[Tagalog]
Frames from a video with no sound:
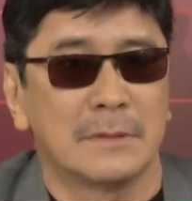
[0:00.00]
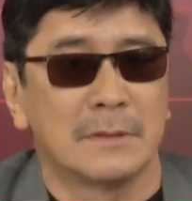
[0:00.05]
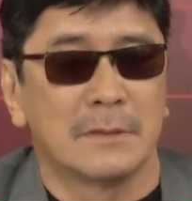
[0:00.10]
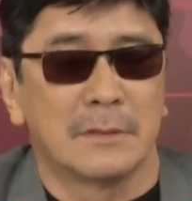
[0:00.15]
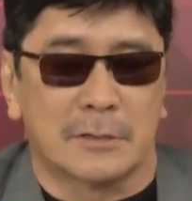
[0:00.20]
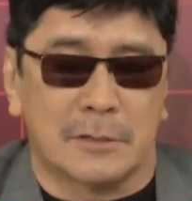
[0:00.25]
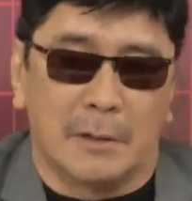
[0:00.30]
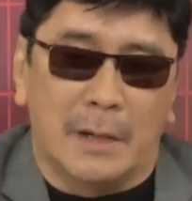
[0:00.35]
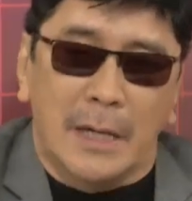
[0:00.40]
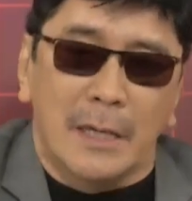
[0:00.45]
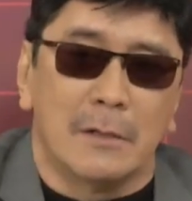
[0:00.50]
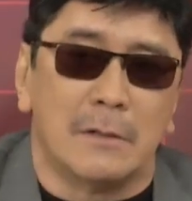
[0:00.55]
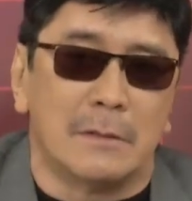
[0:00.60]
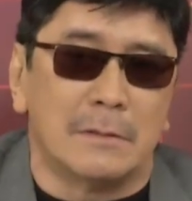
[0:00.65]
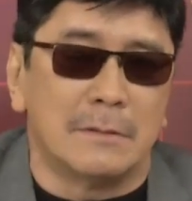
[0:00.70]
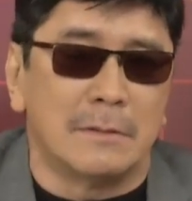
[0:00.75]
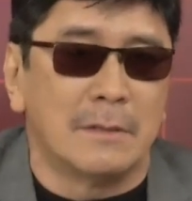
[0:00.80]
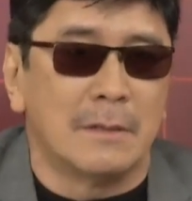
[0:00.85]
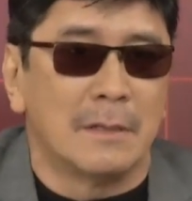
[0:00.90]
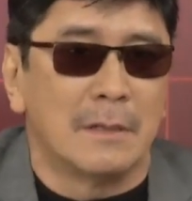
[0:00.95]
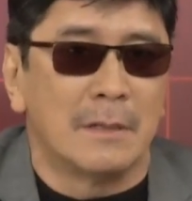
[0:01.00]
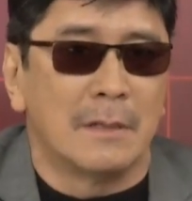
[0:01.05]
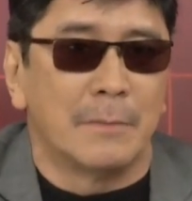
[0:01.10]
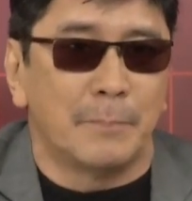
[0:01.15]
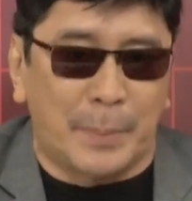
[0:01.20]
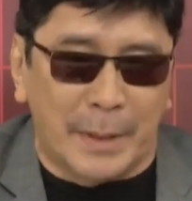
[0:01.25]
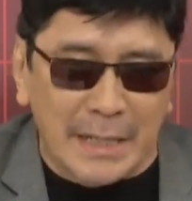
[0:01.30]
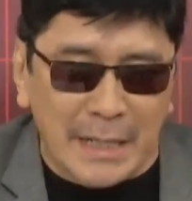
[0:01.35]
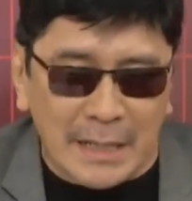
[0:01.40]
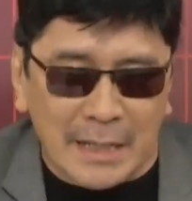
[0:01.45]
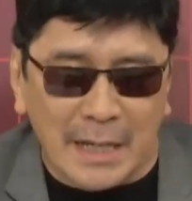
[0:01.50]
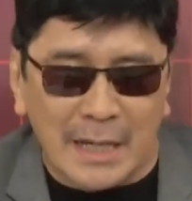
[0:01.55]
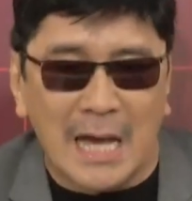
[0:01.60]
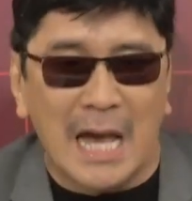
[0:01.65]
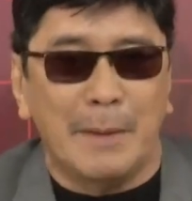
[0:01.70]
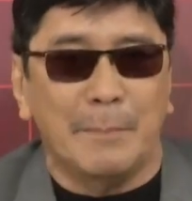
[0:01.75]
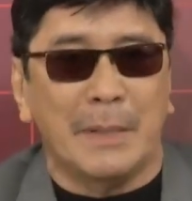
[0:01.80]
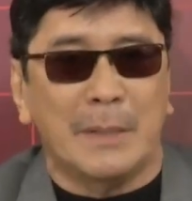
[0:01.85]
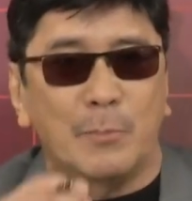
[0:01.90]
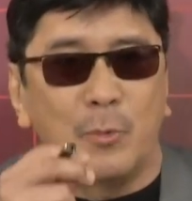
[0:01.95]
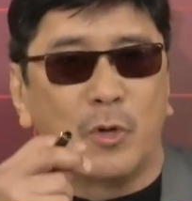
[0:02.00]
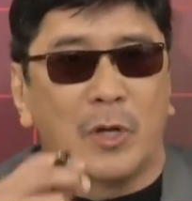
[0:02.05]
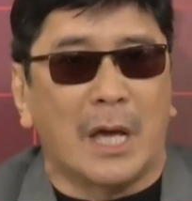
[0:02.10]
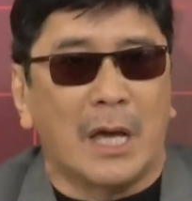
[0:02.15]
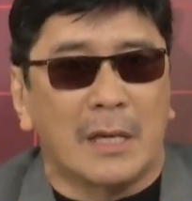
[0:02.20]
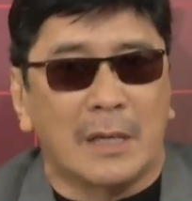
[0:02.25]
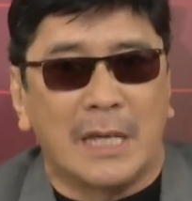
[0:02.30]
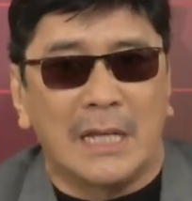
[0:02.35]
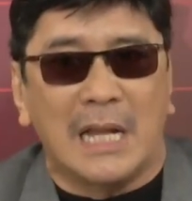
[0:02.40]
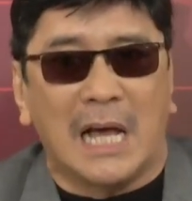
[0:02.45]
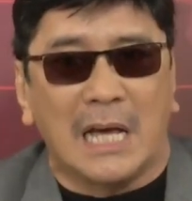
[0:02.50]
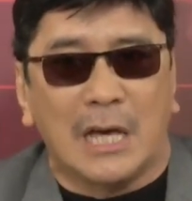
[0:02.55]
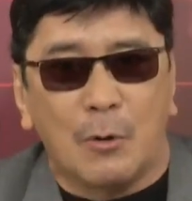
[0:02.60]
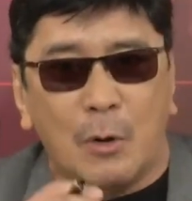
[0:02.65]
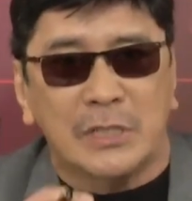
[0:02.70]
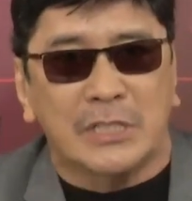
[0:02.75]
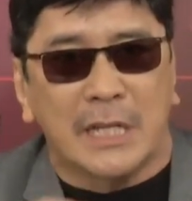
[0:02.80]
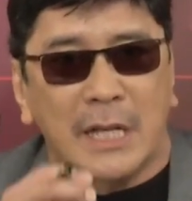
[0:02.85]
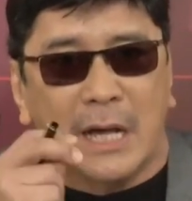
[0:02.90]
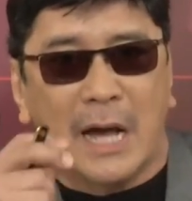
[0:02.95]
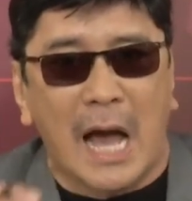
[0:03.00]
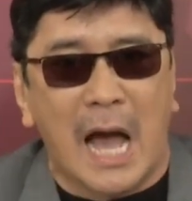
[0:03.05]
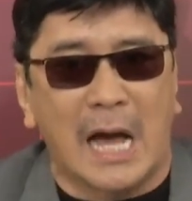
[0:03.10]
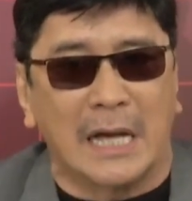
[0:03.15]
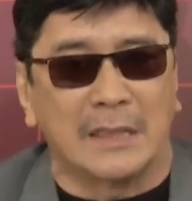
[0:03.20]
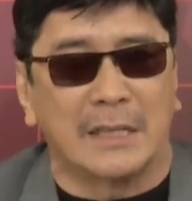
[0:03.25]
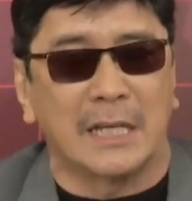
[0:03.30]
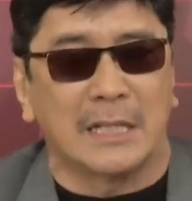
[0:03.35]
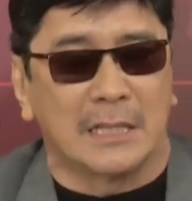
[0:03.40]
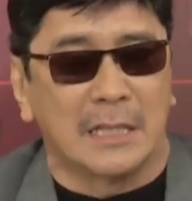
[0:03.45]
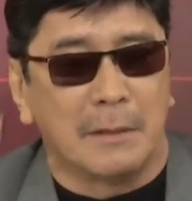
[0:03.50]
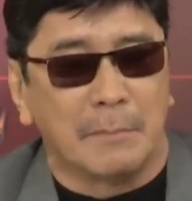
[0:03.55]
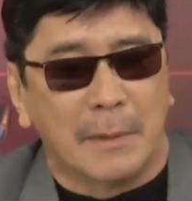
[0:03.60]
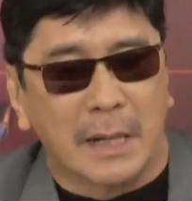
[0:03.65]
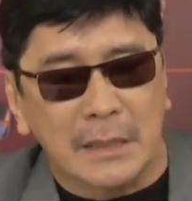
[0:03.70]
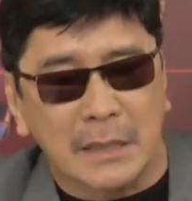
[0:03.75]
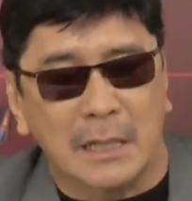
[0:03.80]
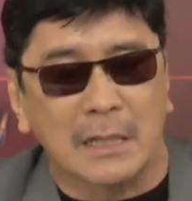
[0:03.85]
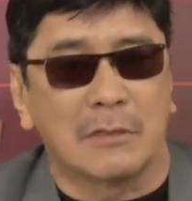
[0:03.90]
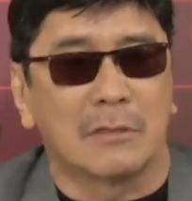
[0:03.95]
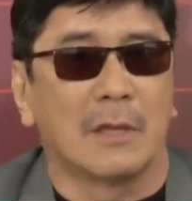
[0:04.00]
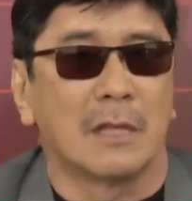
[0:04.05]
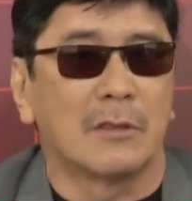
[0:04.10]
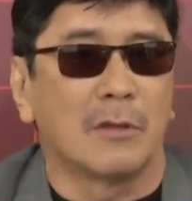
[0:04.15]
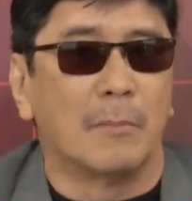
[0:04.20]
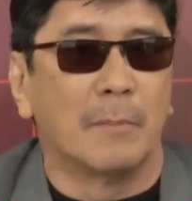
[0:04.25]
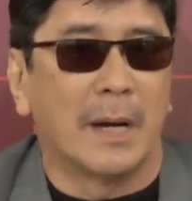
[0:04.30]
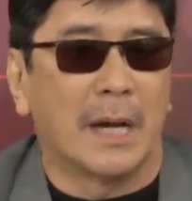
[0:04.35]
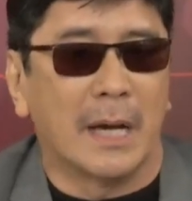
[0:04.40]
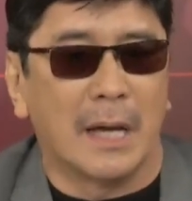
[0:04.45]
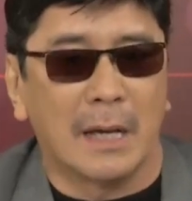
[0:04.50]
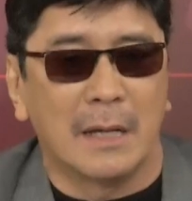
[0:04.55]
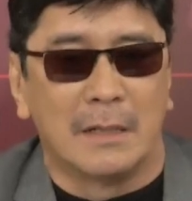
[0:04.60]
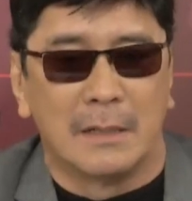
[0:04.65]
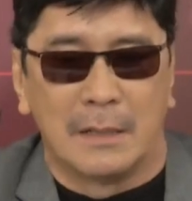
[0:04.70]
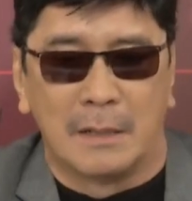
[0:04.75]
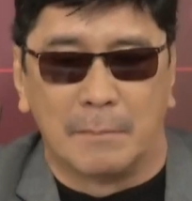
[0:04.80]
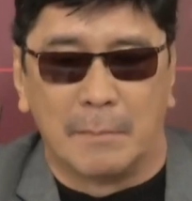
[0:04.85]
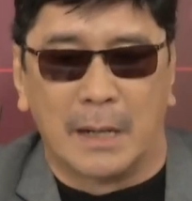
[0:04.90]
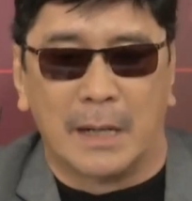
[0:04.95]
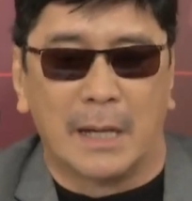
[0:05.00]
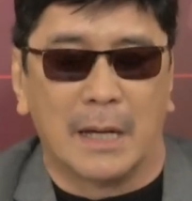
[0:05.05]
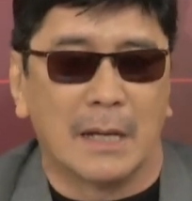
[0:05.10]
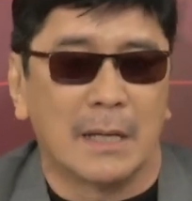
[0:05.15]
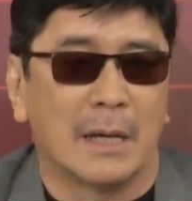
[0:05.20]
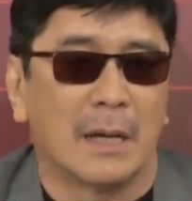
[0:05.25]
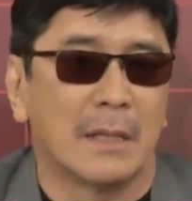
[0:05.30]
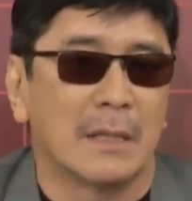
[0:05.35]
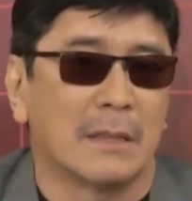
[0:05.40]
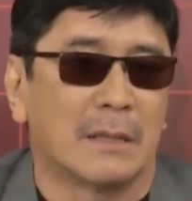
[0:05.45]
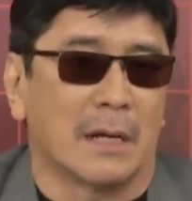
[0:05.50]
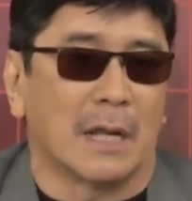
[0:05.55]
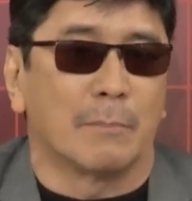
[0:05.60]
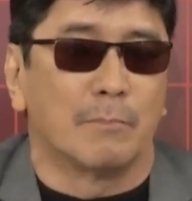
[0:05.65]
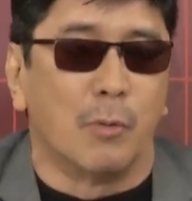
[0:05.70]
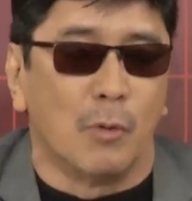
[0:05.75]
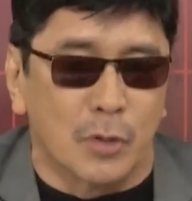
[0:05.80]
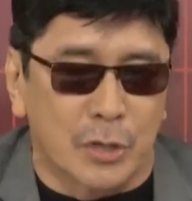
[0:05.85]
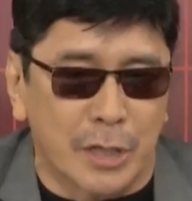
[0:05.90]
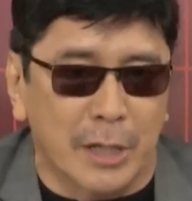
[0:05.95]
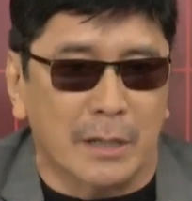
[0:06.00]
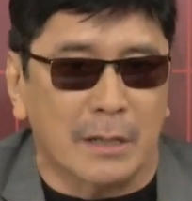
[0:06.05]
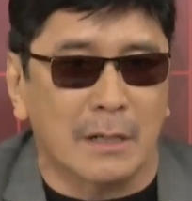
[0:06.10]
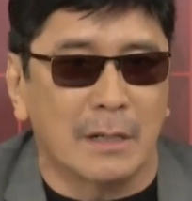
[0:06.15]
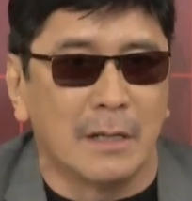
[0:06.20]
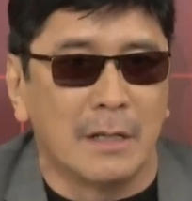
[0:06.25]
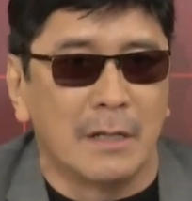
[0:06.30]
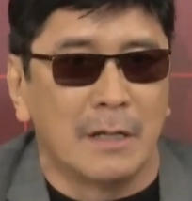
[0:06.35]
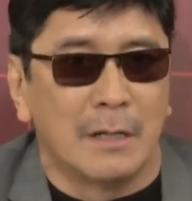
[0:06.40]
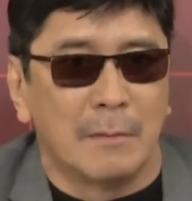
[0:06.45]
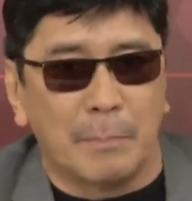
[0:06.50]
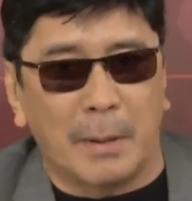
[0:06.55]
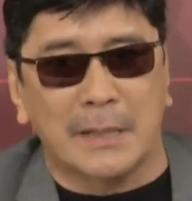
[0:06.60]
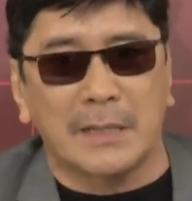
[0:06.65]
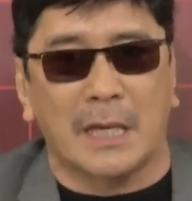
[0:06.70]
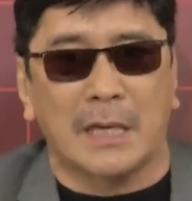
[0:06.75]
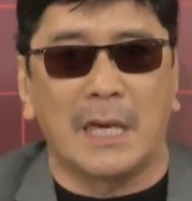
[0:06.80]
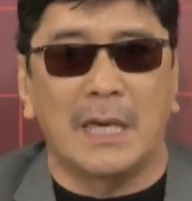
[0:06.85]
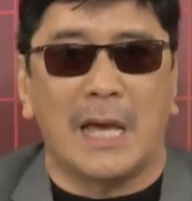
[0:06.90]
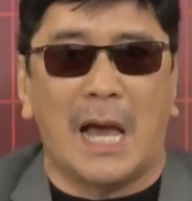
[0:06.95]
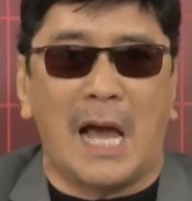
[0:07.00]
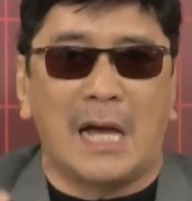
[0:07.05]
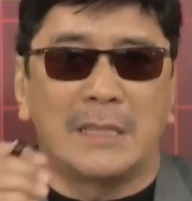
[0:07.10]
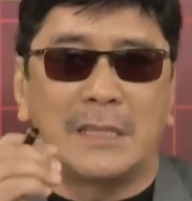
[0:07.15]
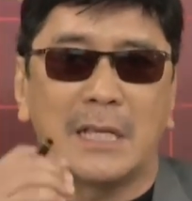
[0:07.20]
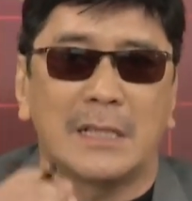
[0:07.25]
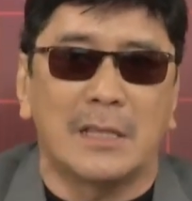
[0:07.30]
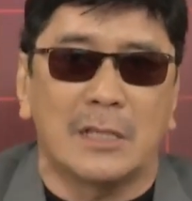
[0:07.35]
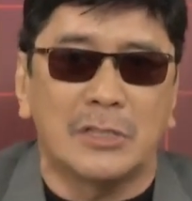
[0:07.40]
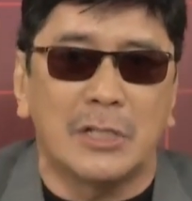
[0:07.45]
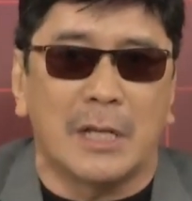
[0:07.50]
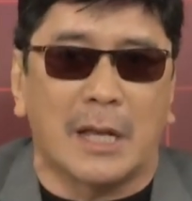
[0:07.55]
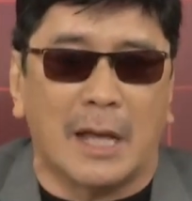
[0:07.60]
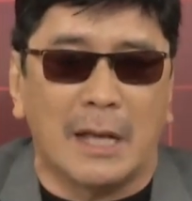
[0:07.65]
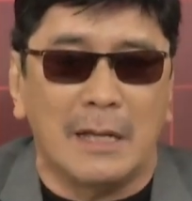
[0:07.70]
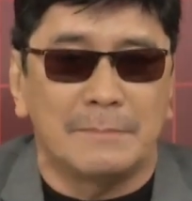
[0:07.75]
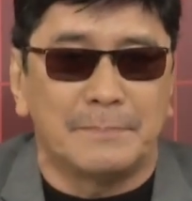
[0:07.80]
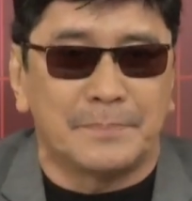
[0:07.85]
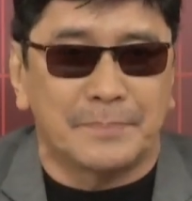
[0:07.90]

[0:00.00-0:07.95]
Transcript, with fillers: So ngayon, pinagagamit muna, ginagawa silang addict ng mga nitong mga mga drug pusher. Pag naging addict na sila,